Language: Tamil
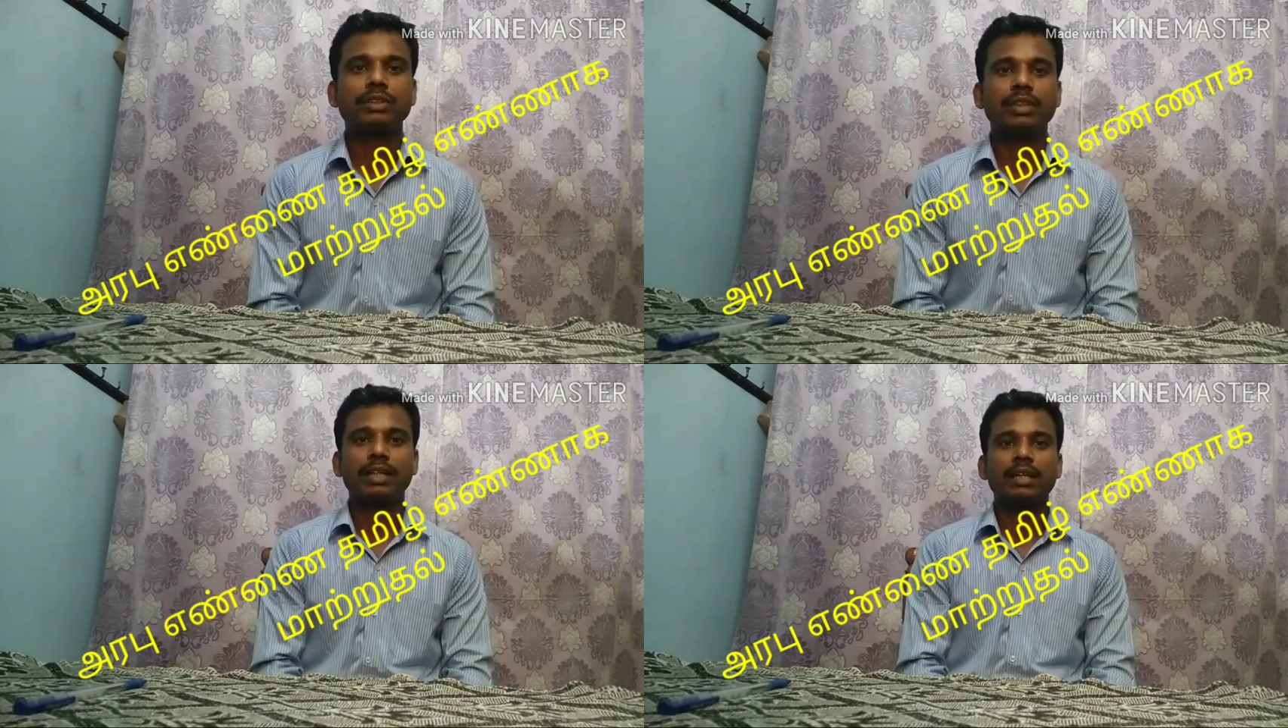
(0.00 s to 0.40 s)

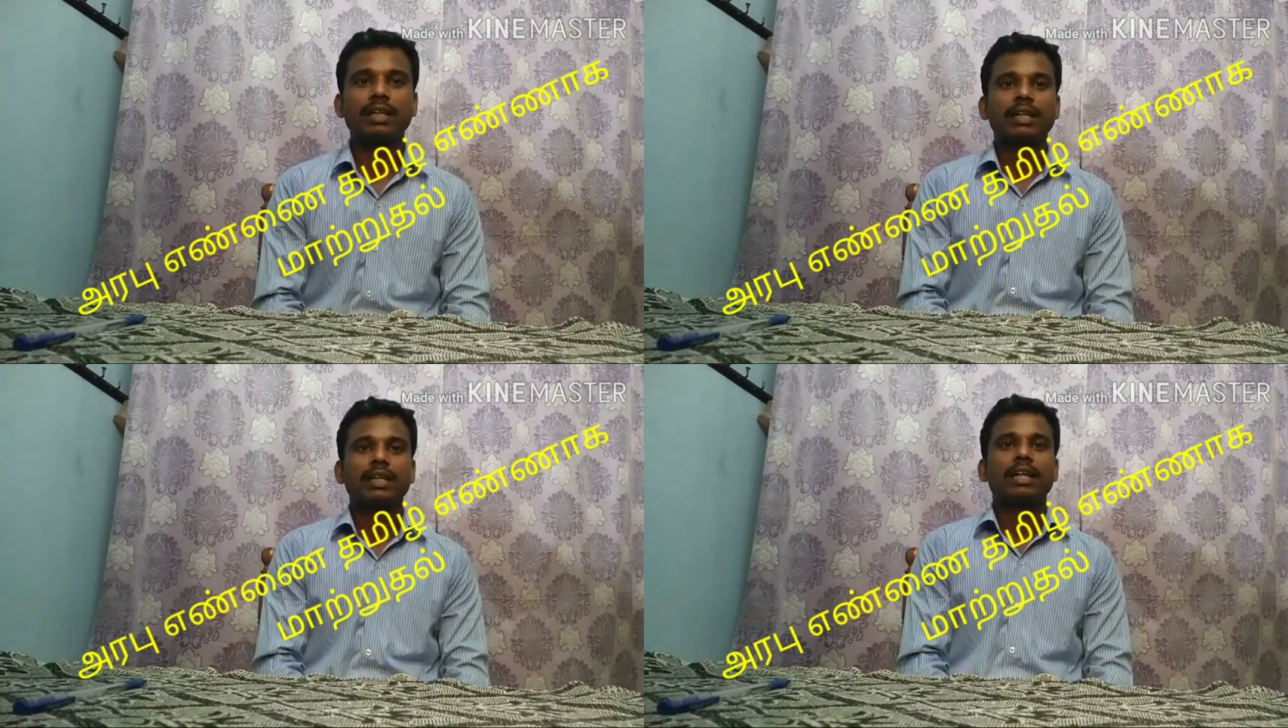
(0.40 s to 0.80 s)
சரிங்களா
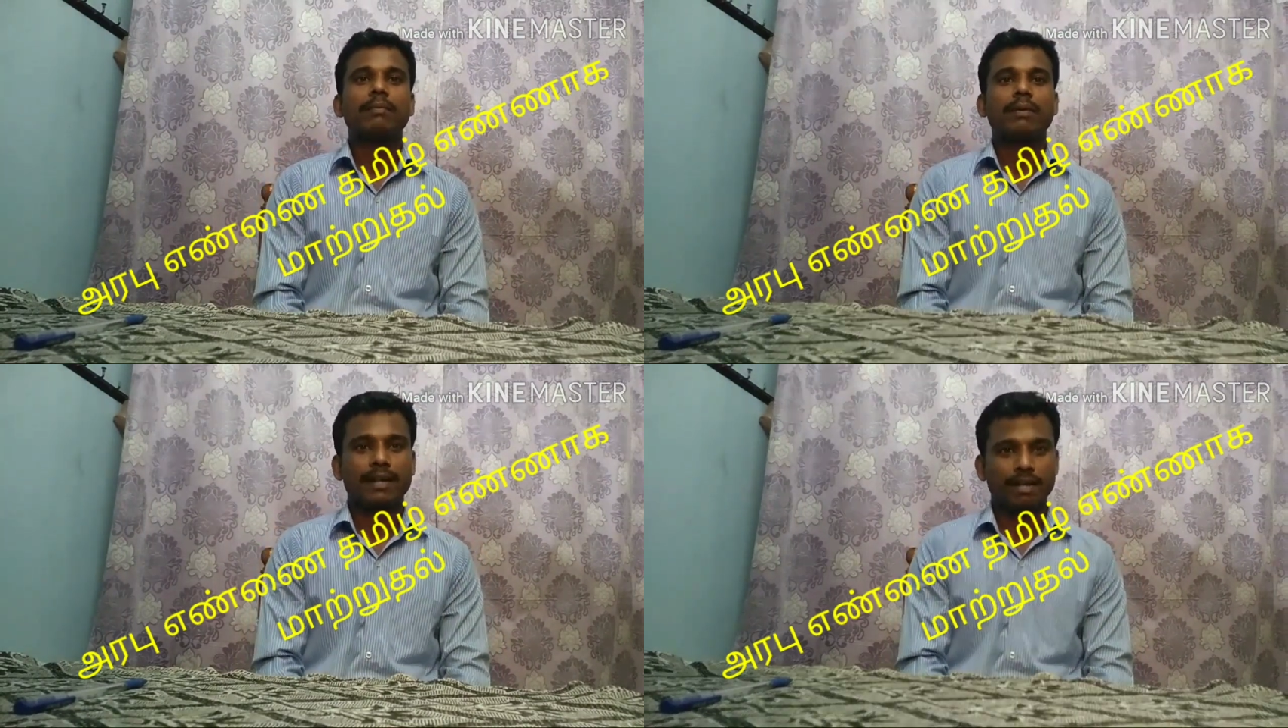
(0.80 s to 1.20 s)

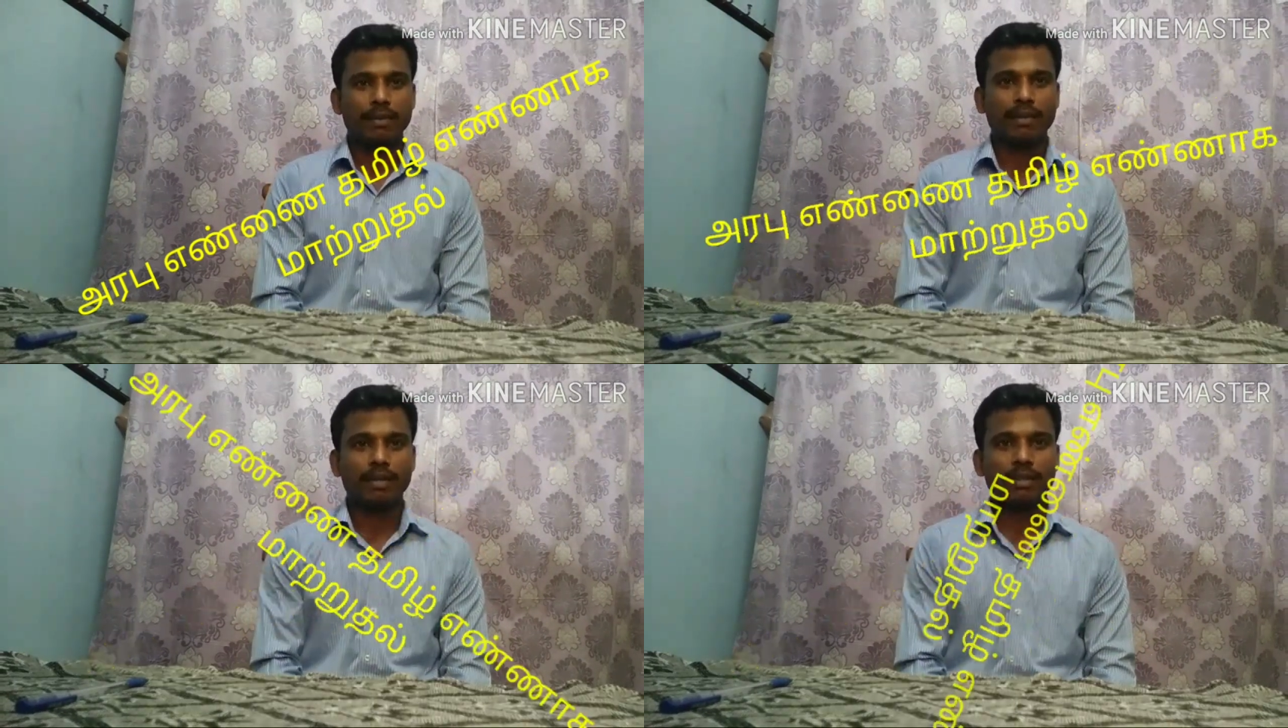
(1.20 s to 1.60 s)
இப்போ
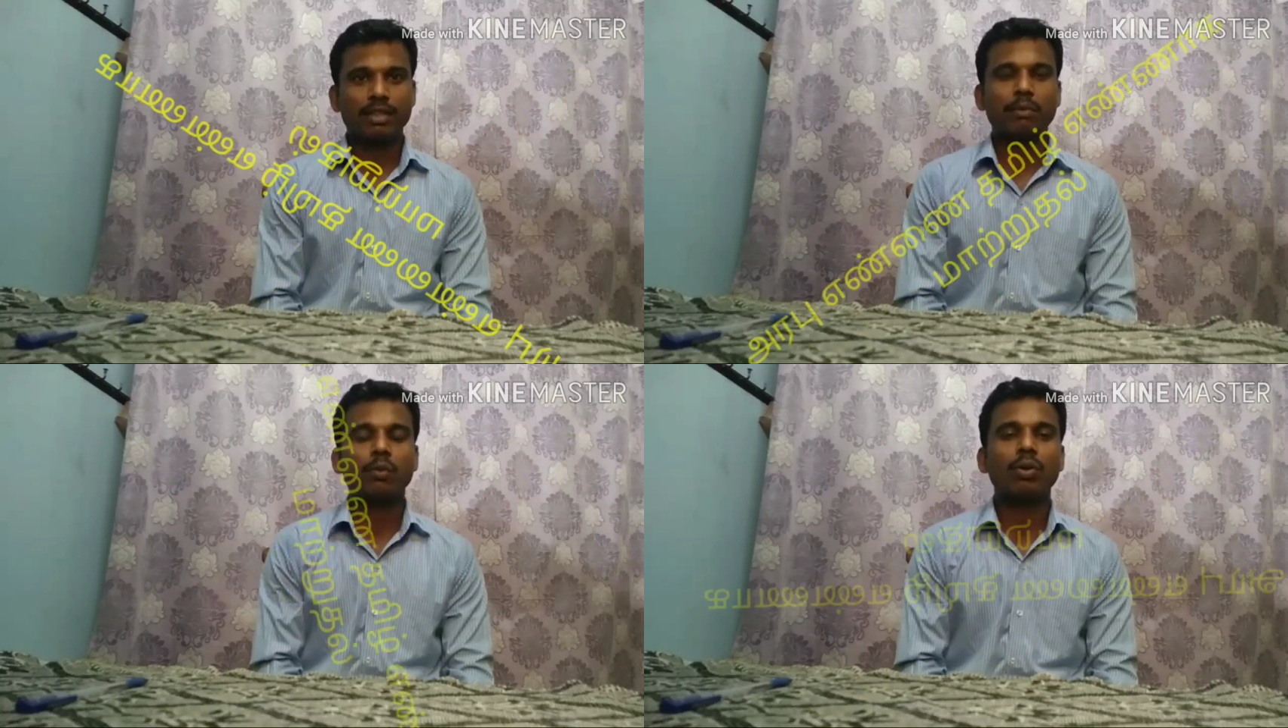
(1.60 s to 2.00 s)
அரபியன்றது
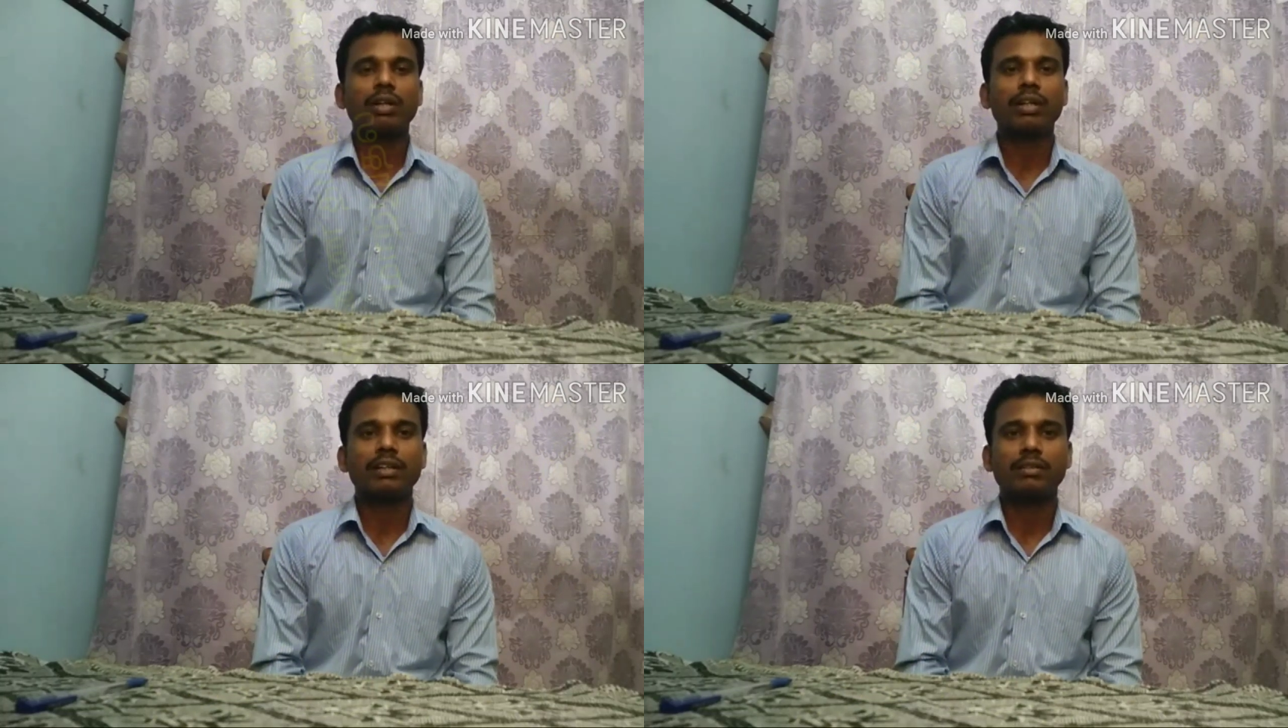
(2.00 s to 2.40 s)
நம்ம
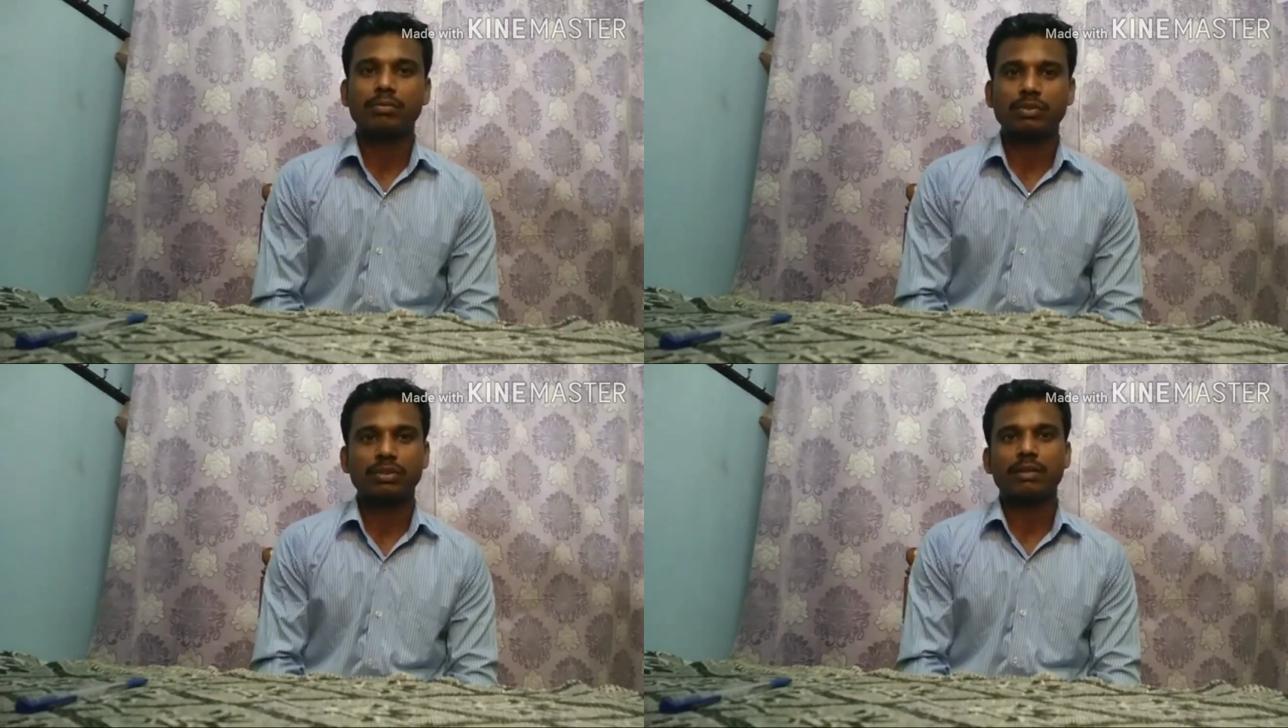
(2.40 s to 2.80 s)
ஒன்று இரண்டு
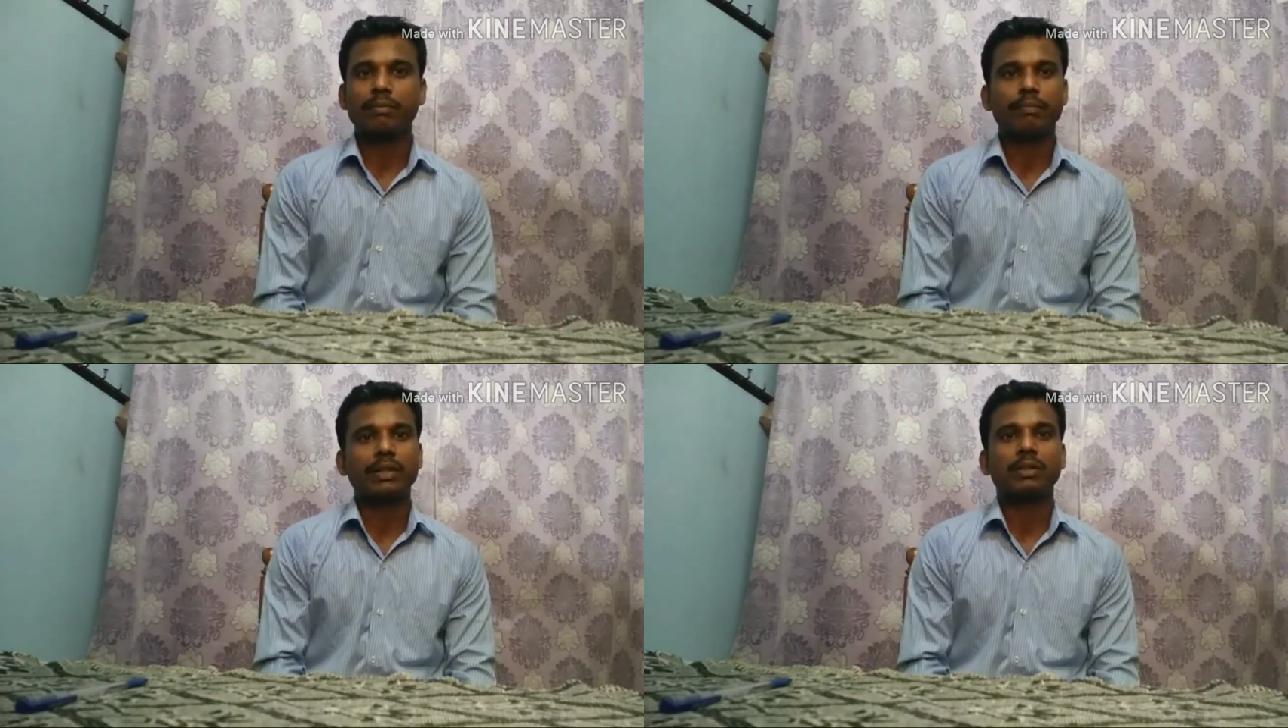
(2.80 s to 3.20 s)
மூன்று
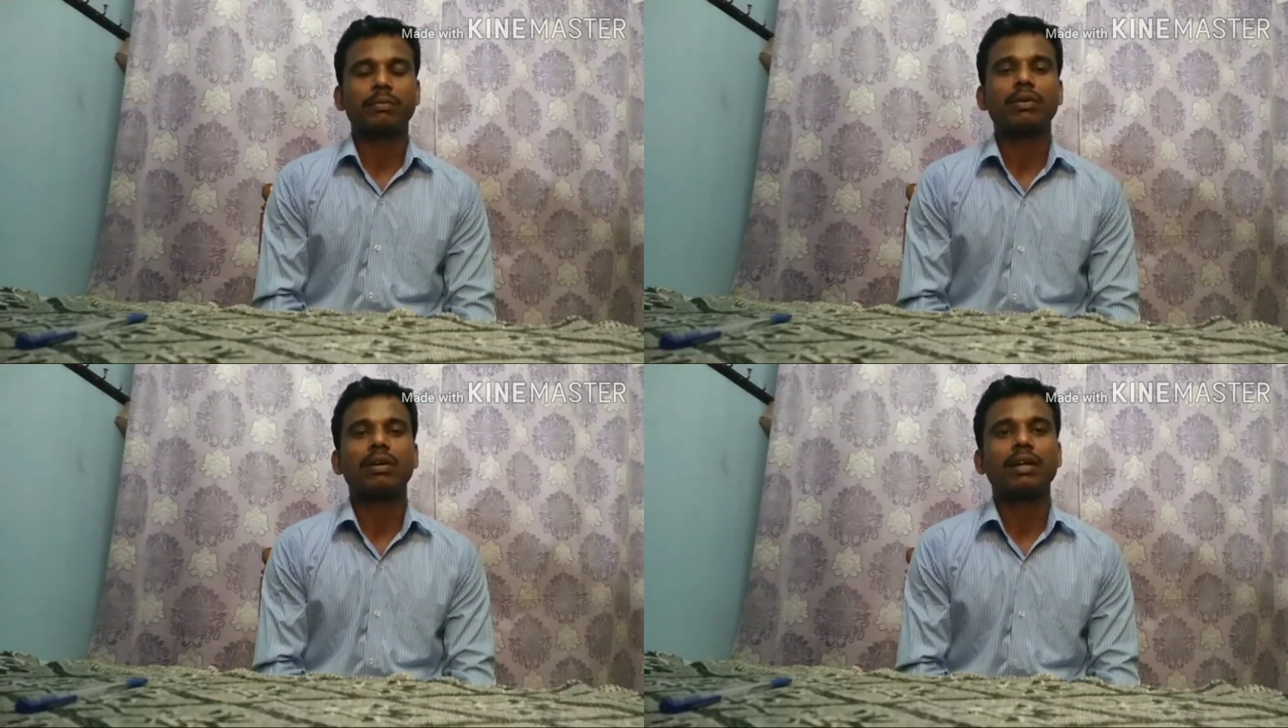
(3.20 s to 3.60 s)
நம்ம
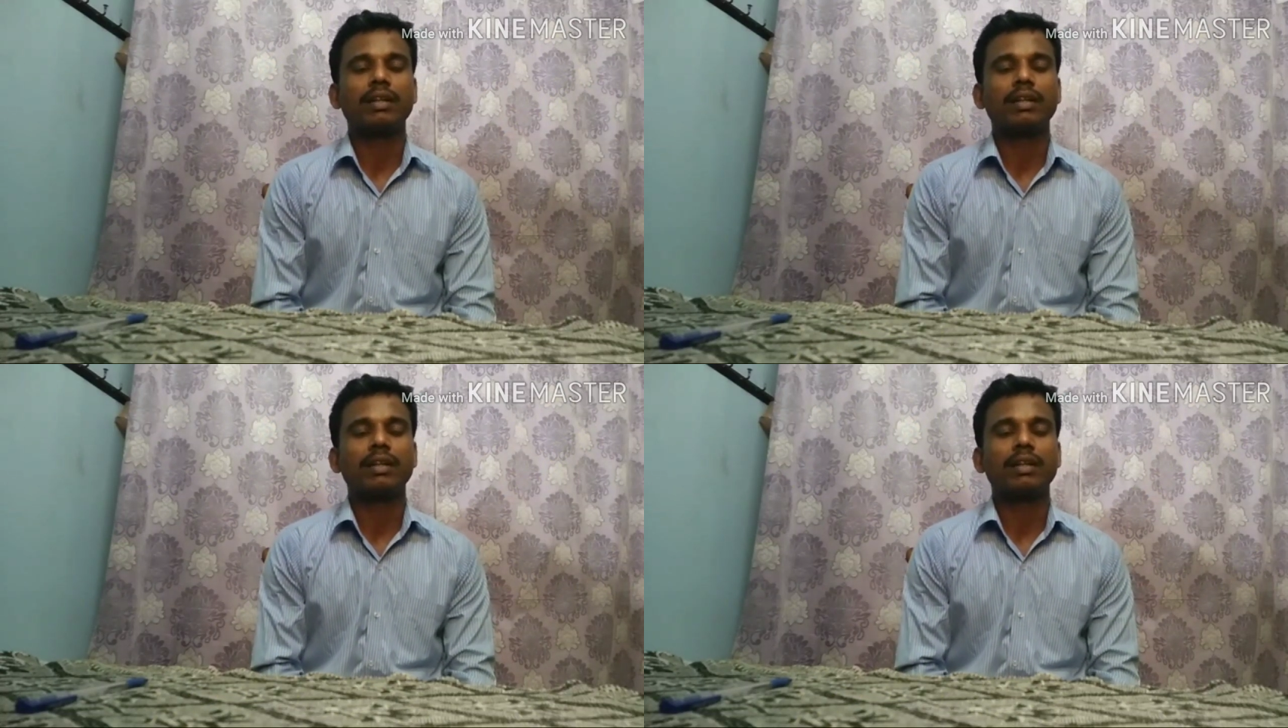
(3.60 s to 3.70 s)
பார்த்துருப்போம்